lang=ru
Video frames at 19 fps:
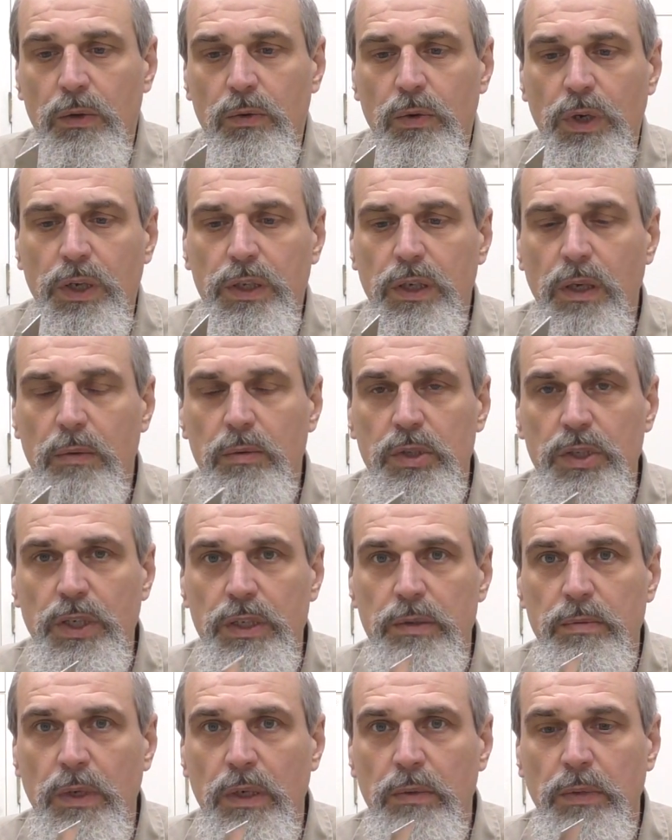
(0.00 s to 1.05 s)
ну хотя бы
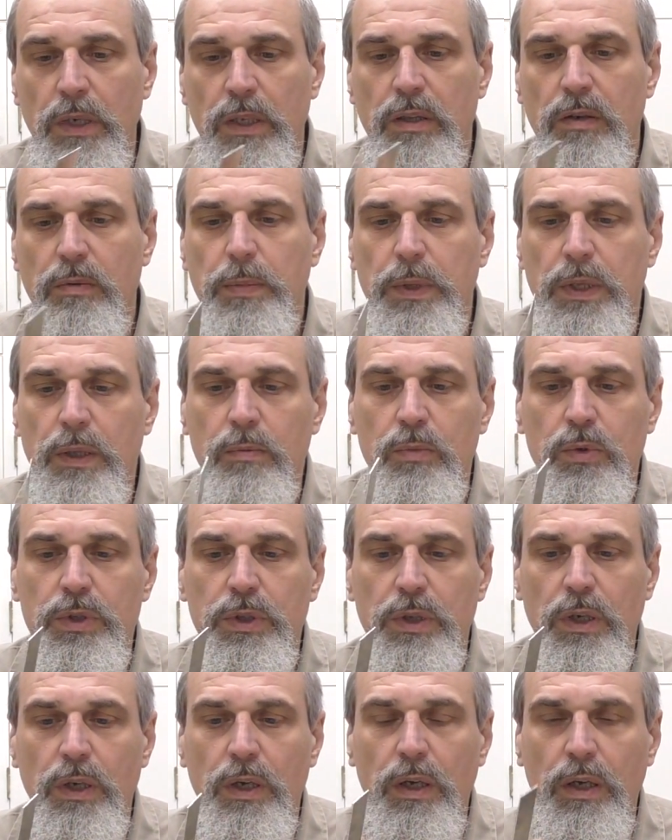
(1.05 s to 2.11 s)
6 мм, потому
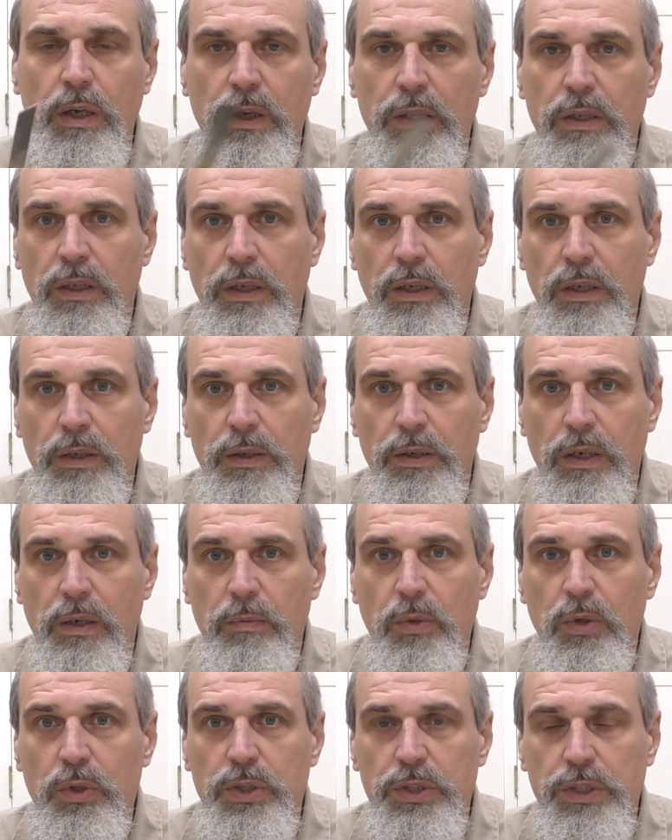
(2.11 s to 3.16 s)
что когда
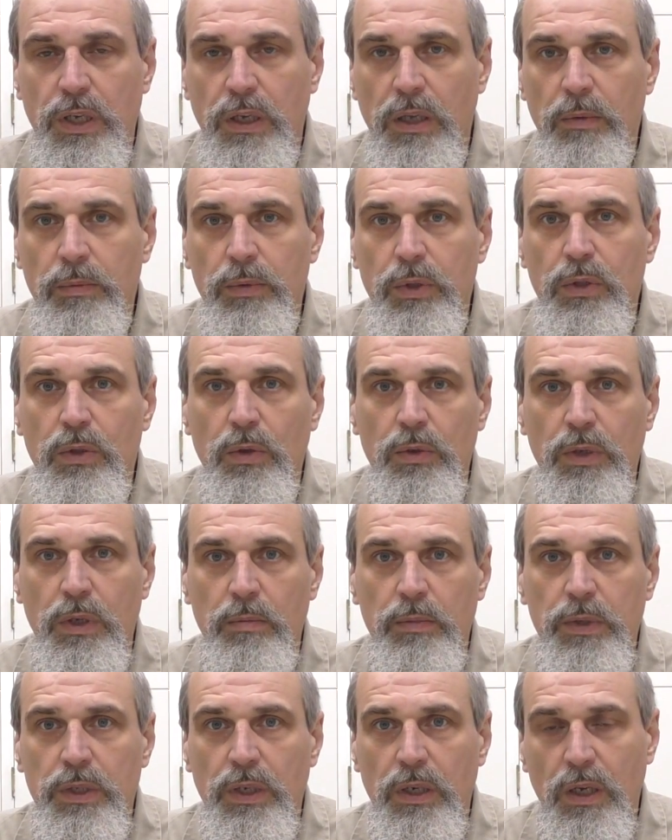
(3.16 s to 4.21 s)
работаешь с каким-то
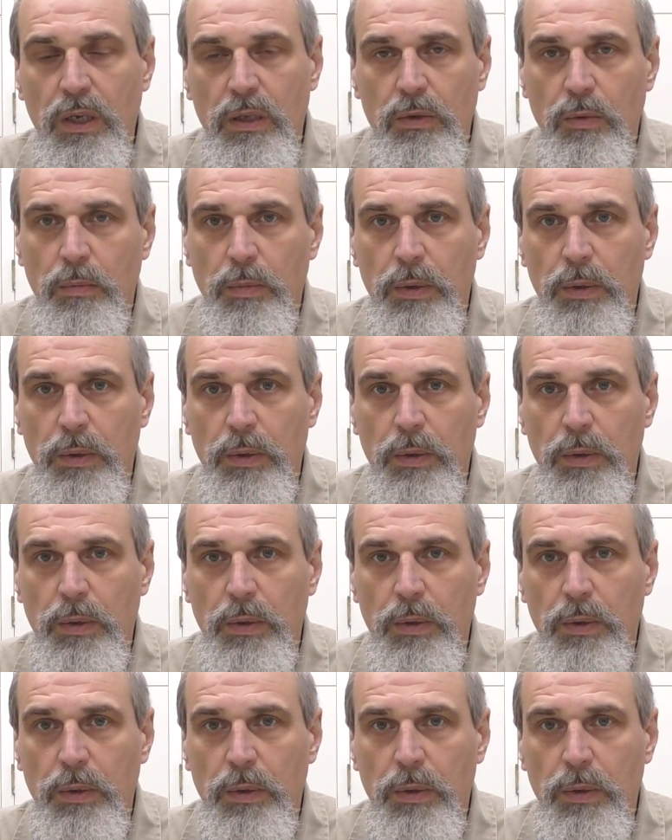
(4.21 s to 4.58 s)
тонким материалом,